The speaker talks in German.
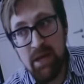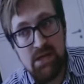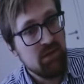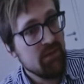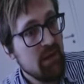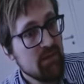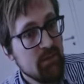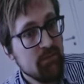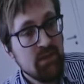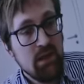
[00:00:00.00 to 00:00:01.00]

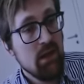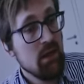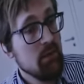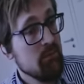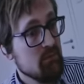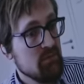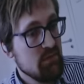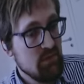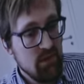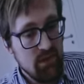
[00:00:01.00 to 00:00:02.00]
Beispielsweise ähm,
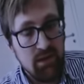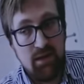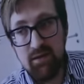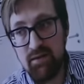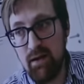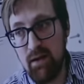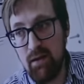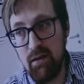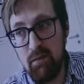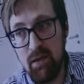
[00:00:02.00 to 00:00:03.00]
äh, das äh,
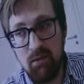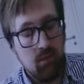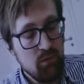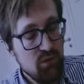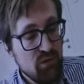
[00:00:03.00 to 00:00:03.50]
äh,